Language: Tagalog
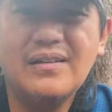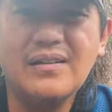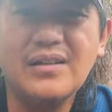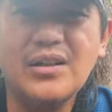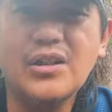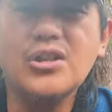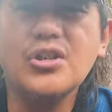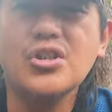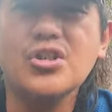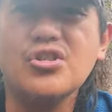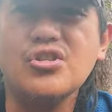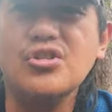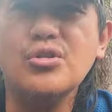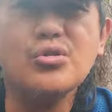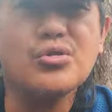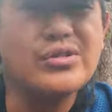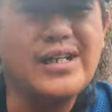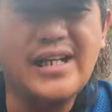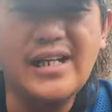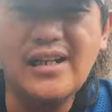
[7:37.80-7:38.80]
He just
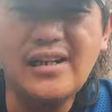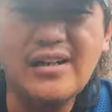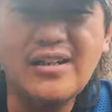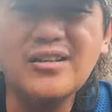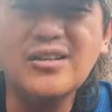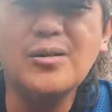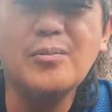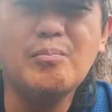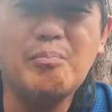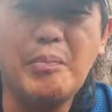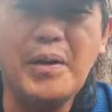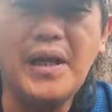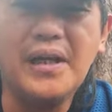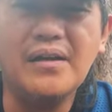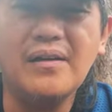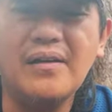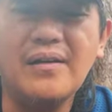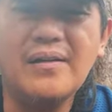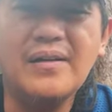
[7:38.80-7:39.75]
used a little pain,